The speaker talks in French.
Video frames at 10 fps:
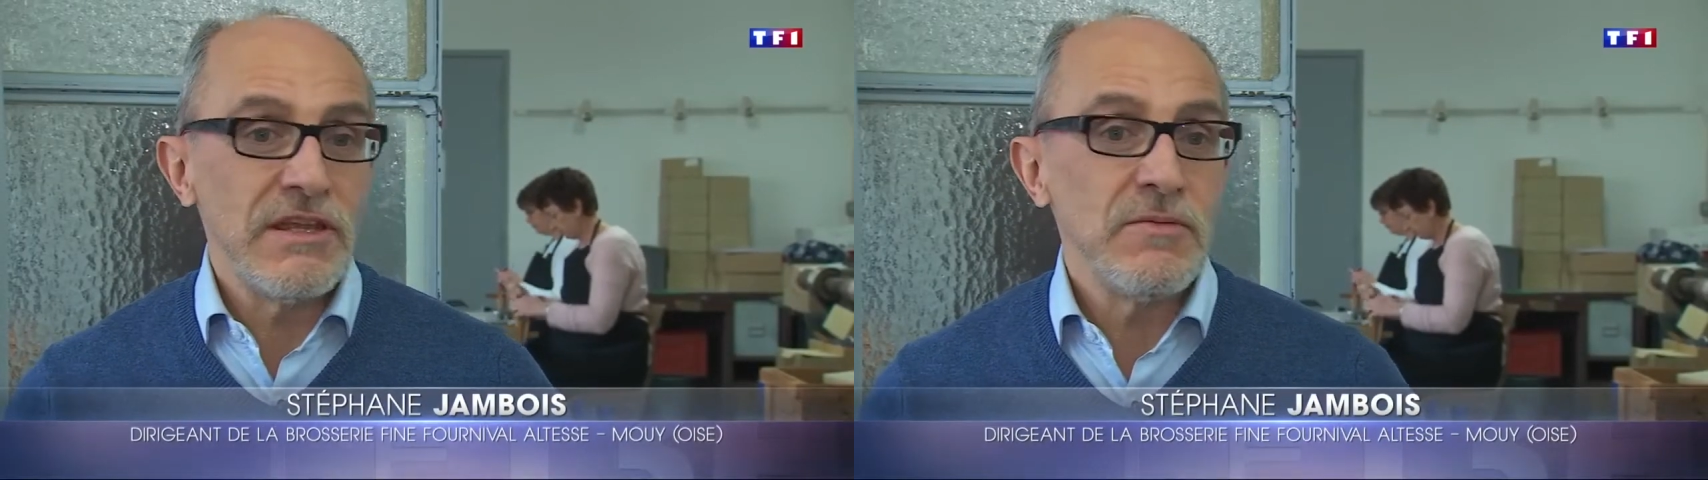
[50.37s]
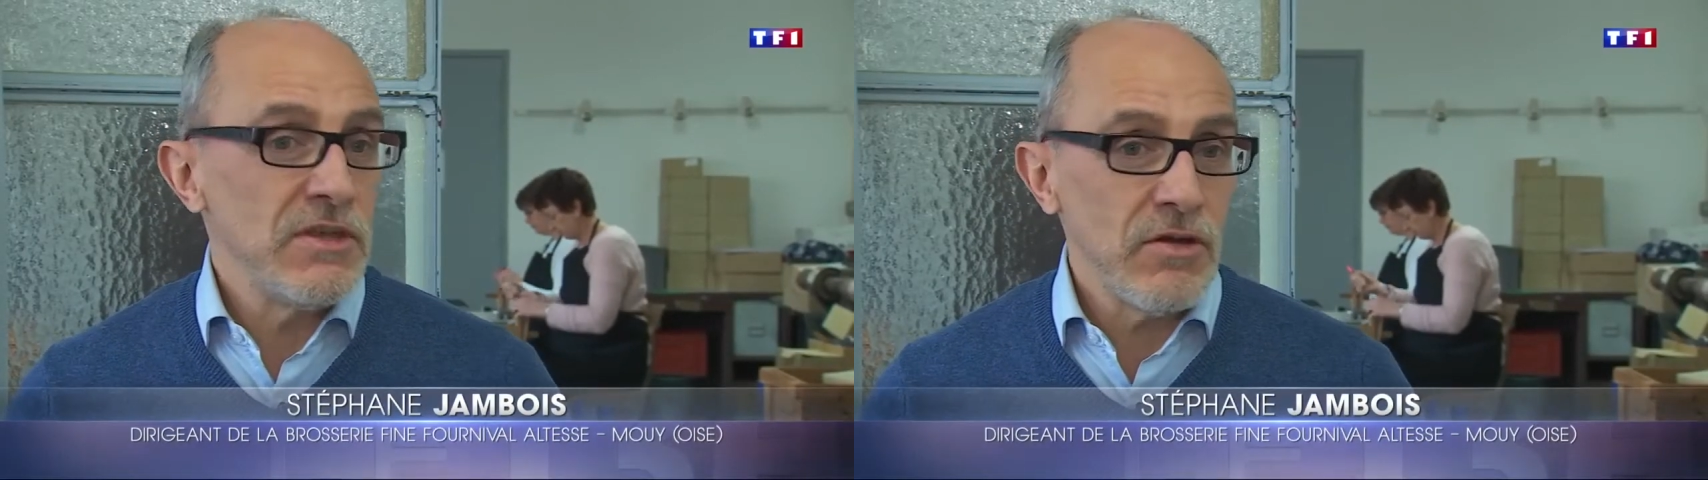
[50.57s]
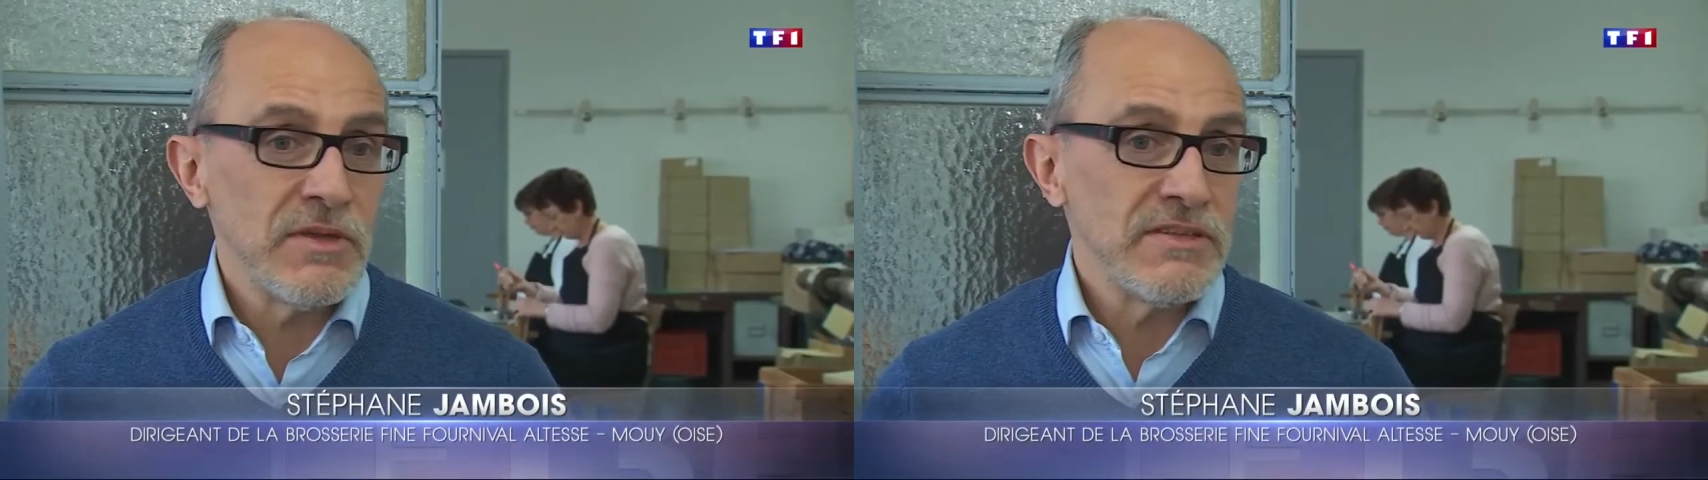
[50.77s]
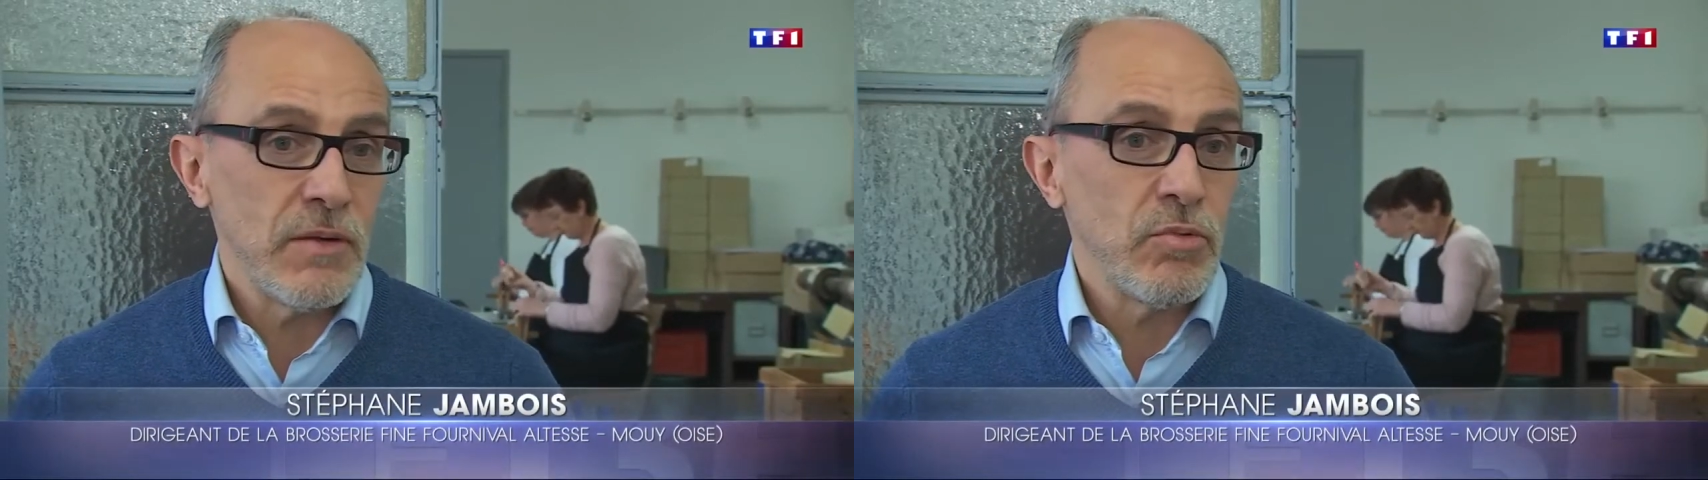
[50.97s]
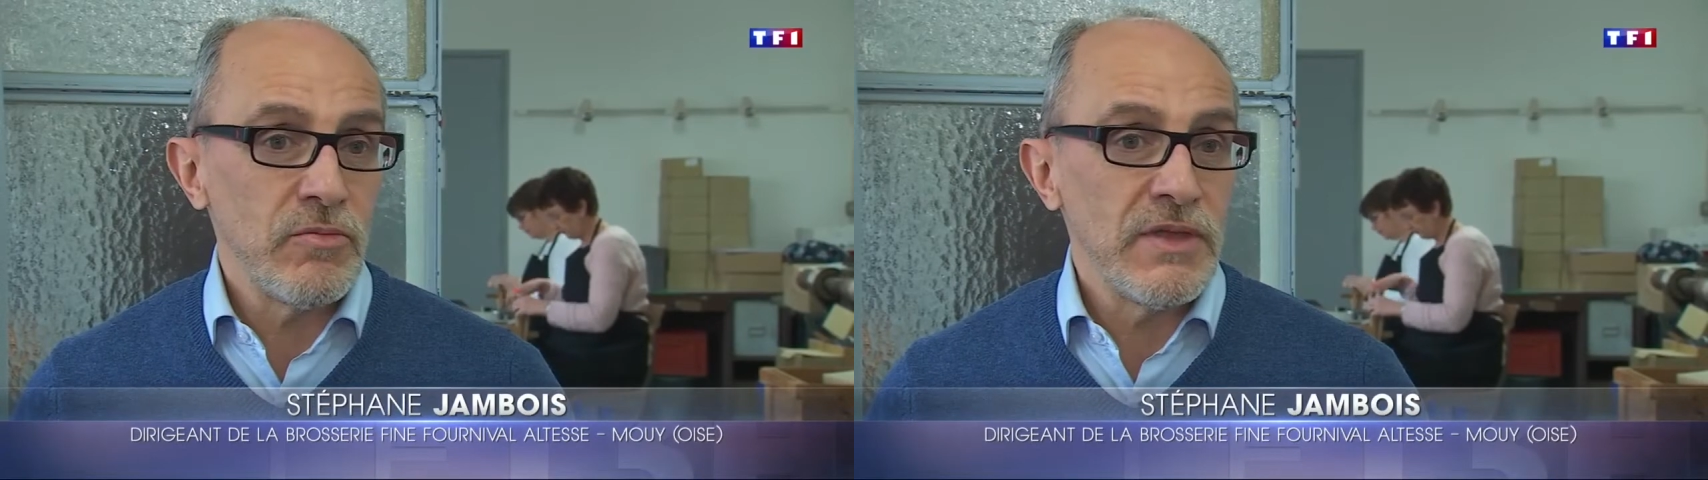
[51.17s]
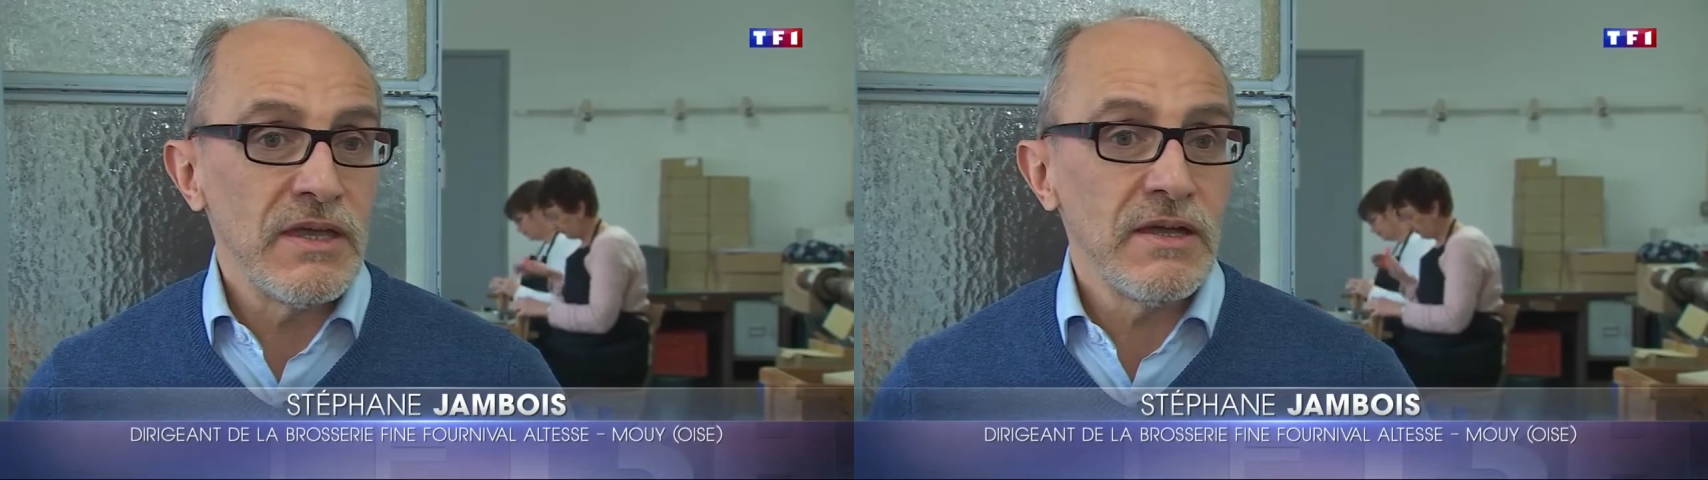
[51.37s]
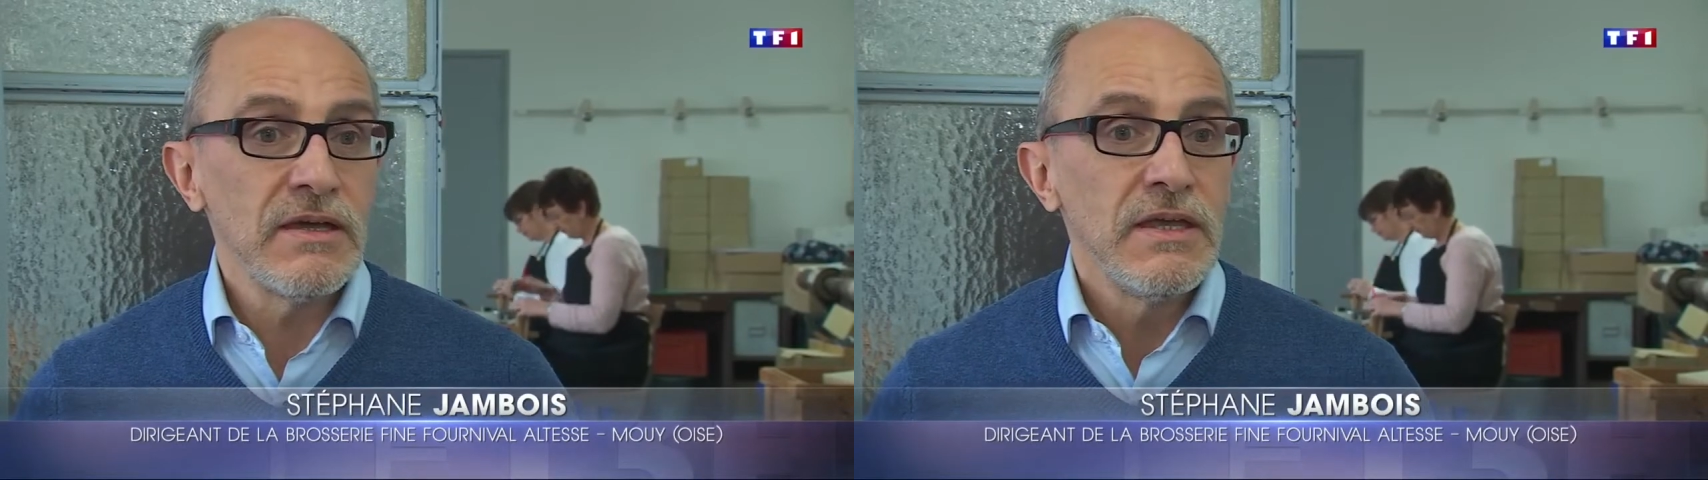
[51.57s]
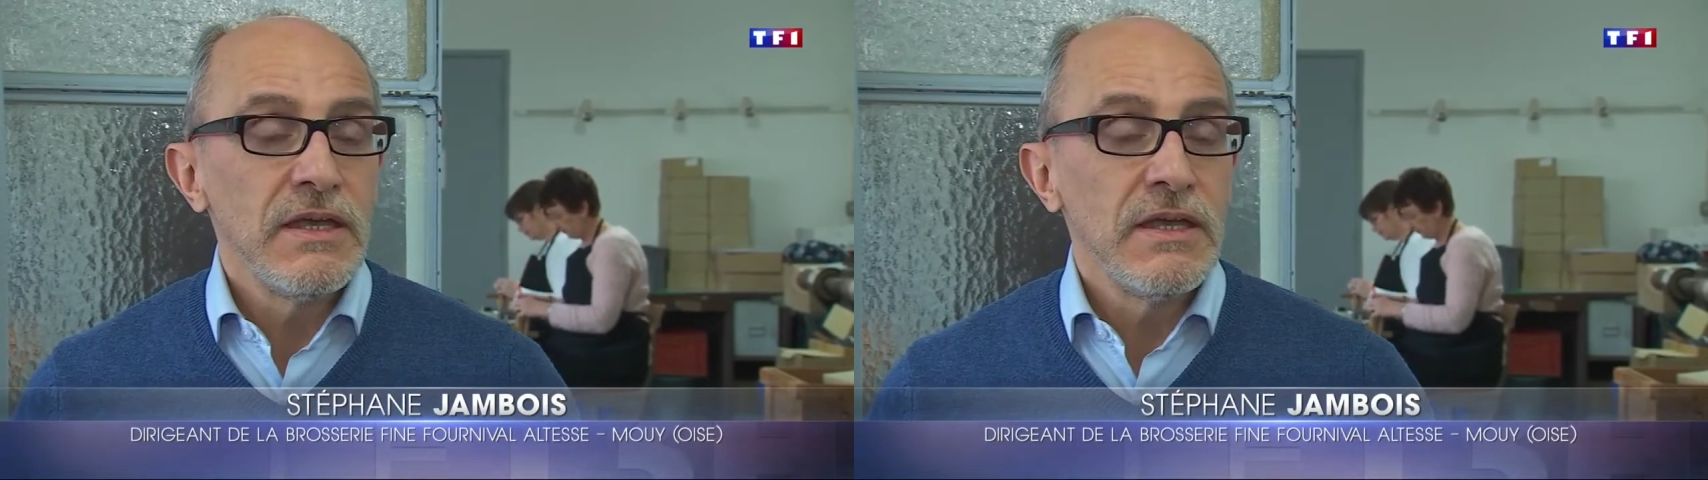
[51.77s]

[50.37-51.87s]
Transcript: les meilleures matières premières,